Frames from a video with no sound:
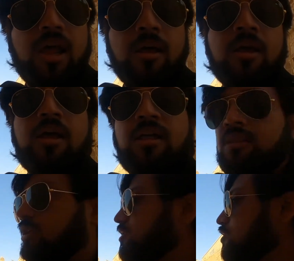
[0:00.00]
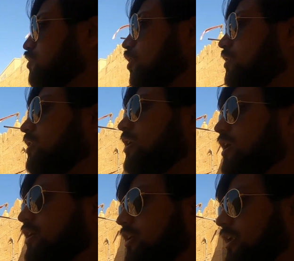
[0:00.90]
है दिस इज़ नॉट द
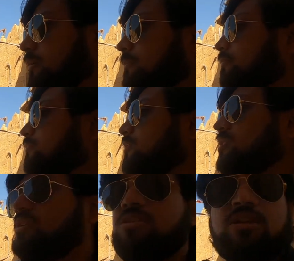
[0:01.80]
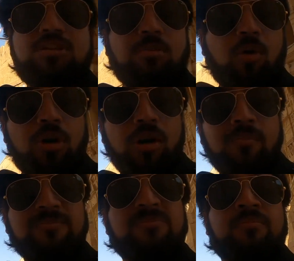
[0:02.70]
रियल ट्री दिस इज़ जस्ट अ मॉडल
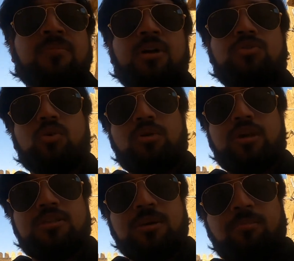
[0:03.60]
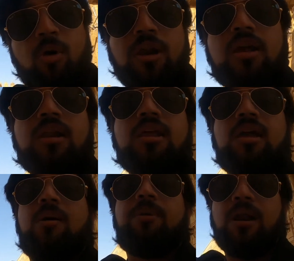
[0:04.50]
जो कि सिम्बॉलिकली
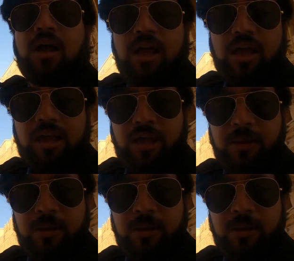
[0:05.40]
यहाँ पर लगाया गया